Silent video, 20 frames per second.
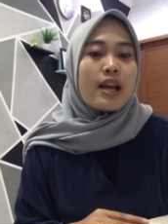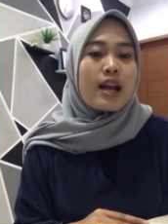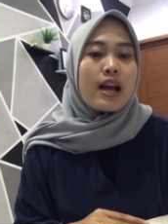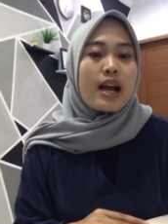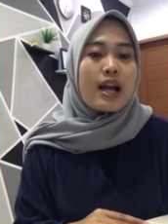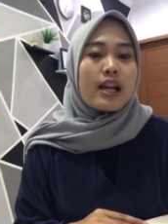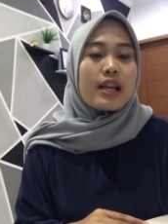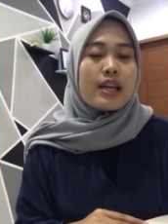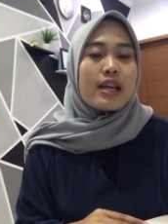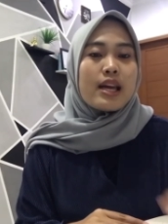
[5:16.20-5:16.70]

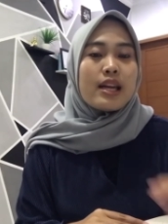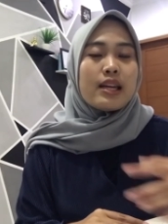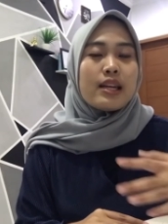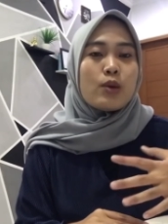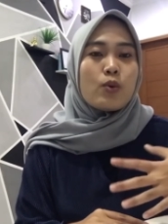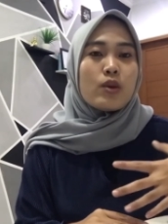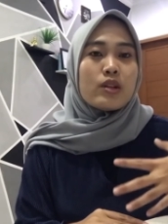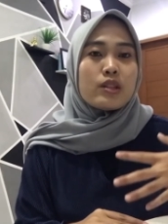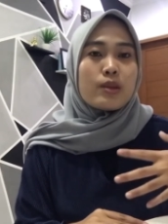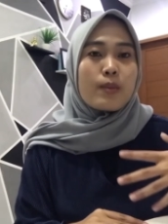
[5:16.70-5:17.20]
kalian
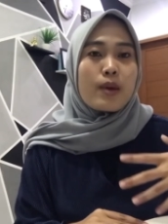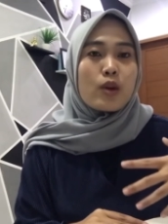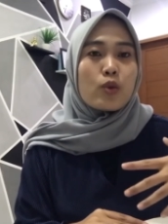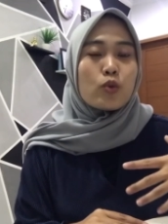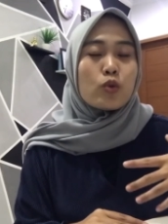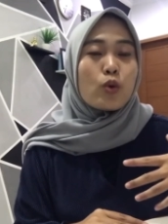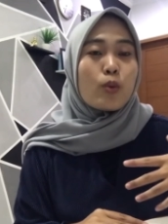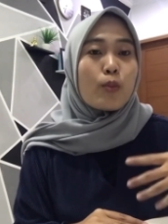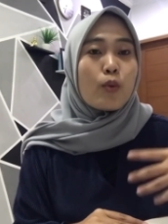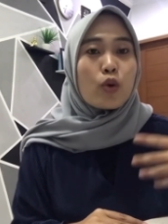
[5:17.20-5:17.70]

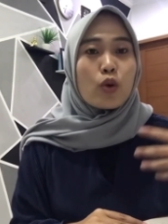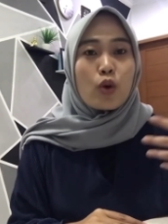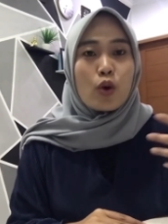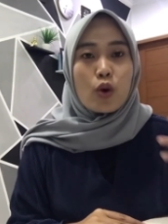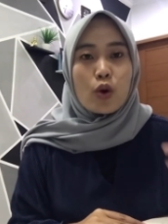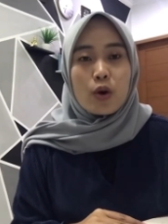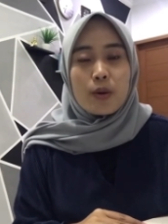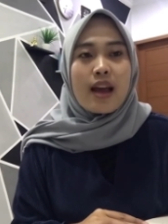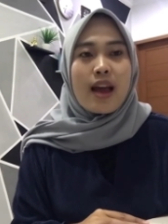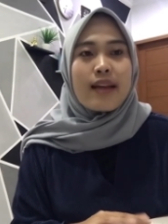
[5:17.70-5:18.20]
diwajibkan untuk
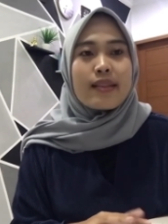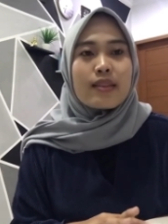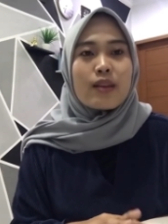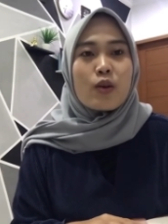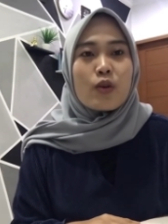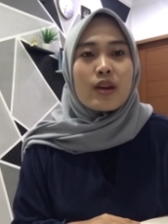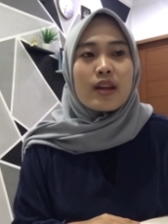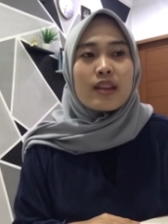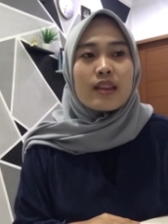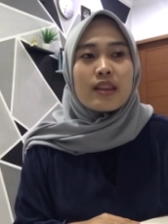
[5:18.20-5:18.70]
monolog
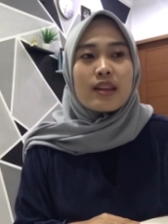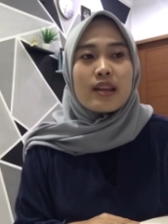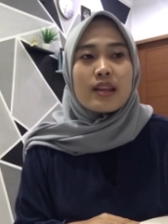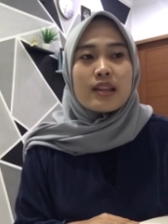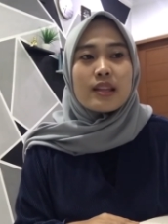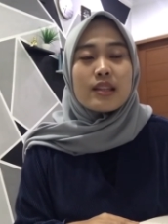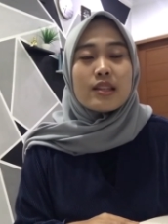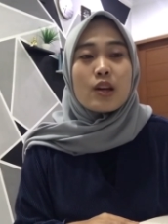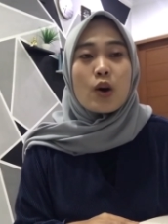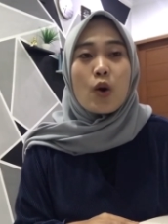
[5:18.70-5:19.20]
atau nanti
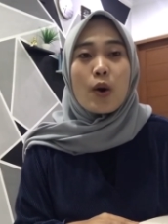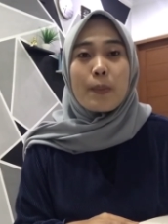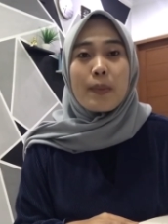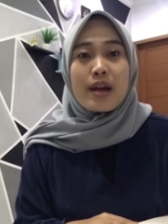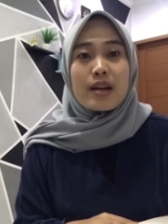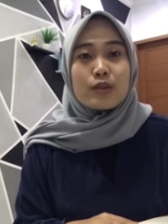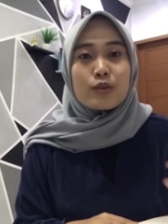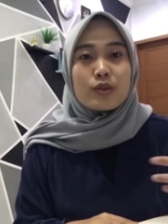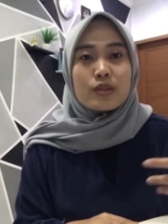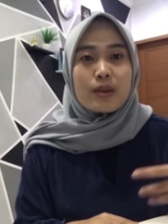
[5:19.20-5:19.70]
dijawab
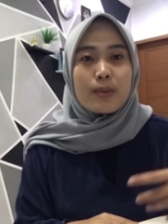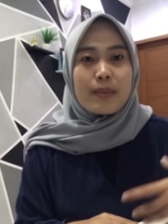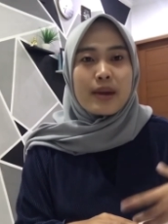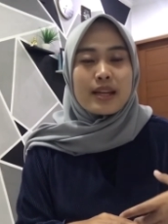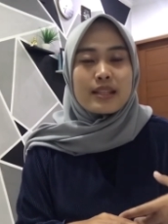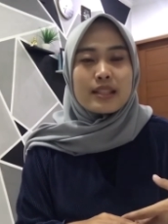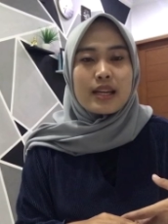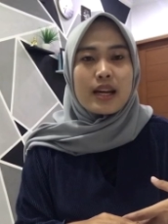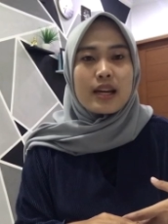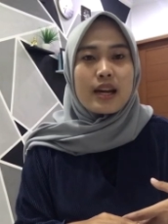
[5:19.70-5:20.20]
langsung sama
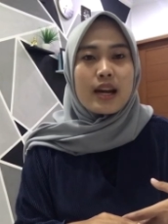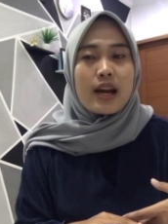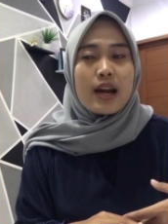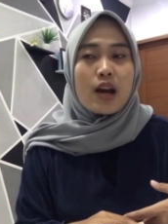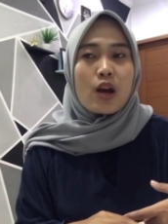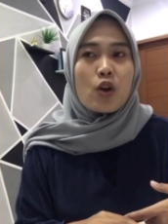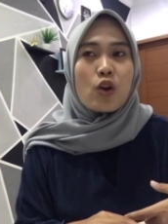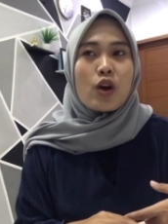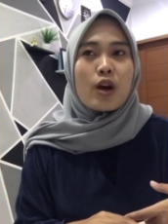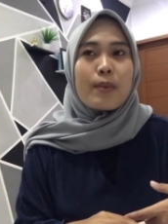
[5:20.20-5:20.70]
HR-nya.
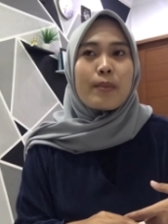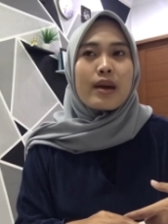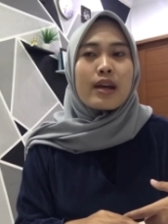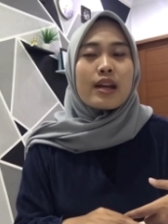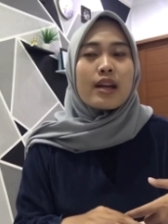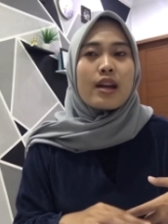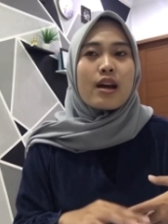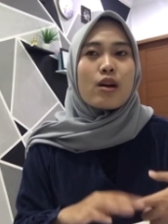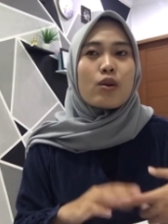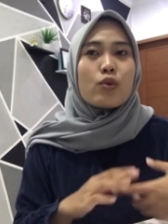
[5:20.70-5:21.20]
Kalau
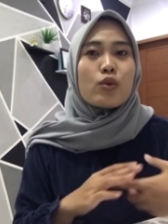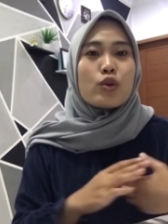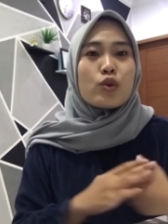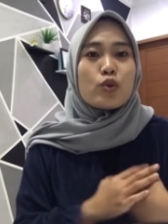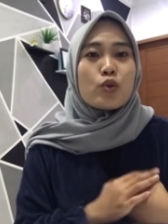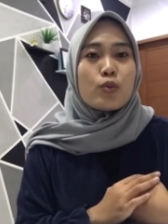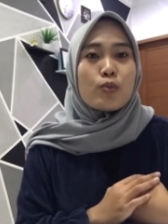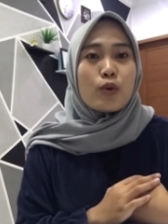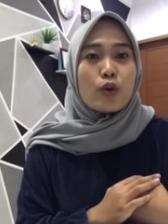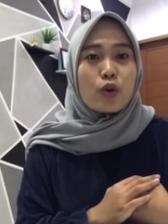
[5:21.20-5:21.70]
kemarin aku
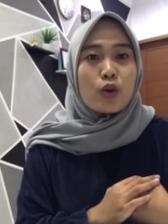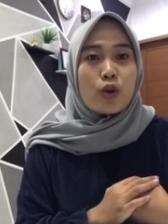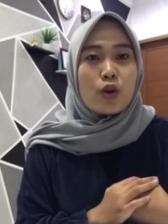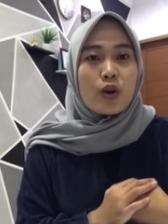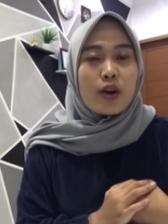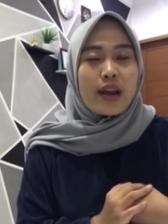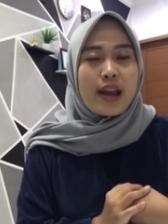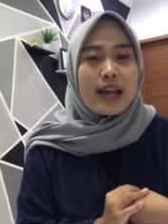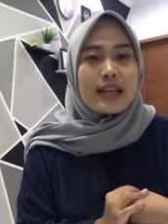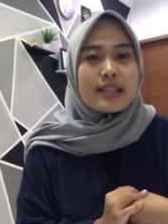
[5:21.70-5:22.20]
itu
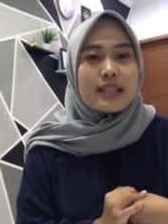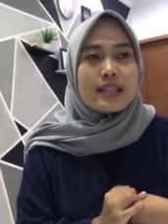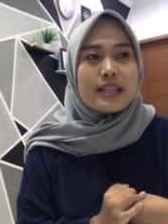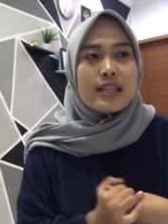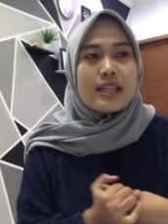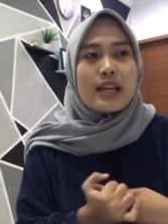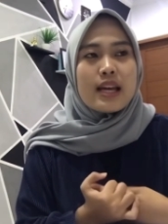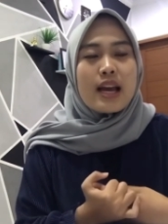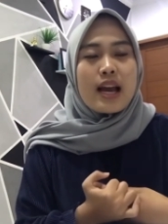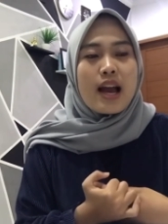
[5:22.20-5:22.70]
monolog ya,
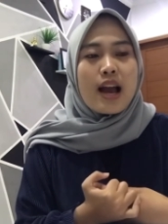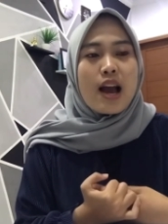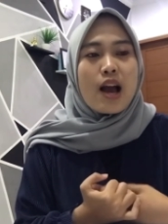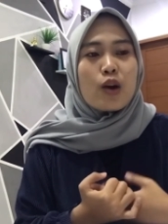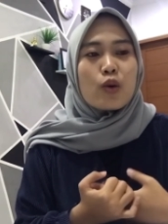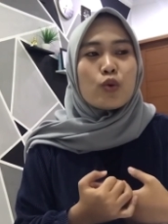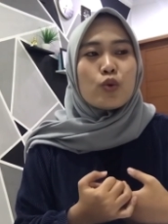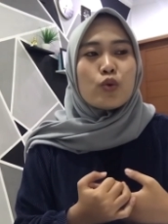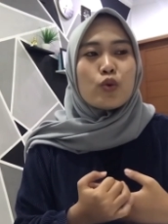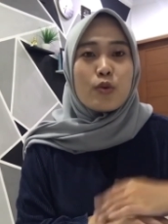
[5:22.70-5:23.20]
jadi
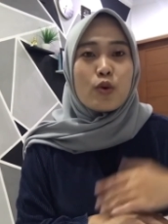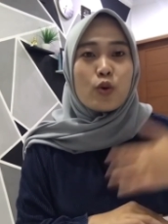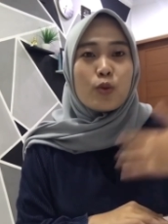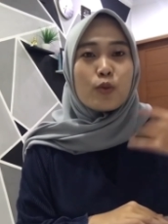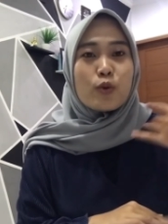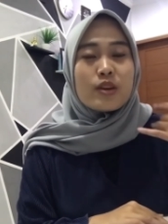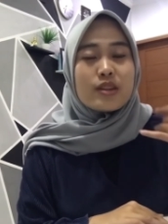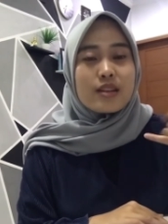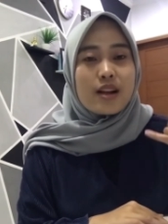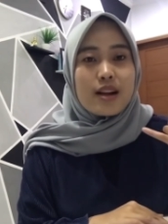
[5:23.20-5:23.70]
aku
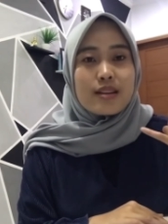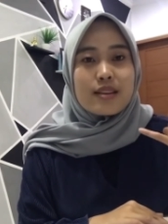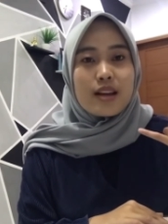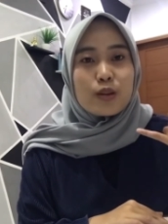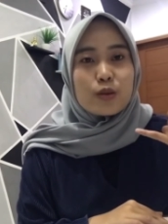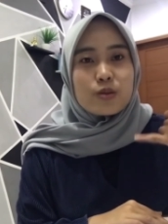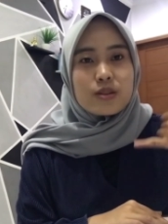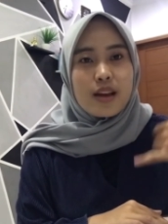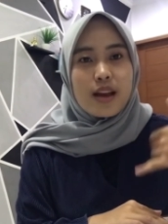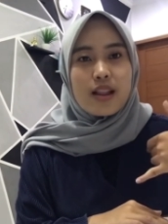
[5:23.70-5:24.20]
menghubungi salah
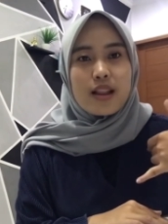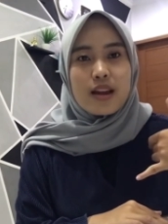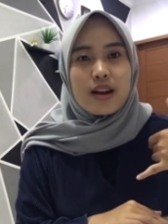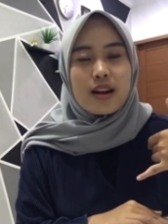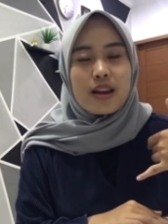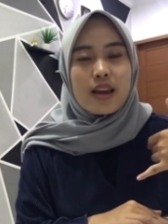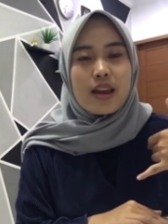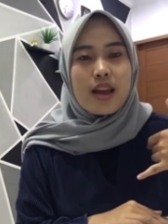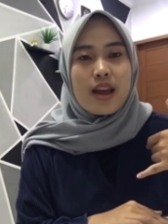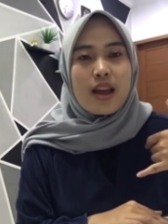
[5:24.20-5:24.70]
satu seller nih.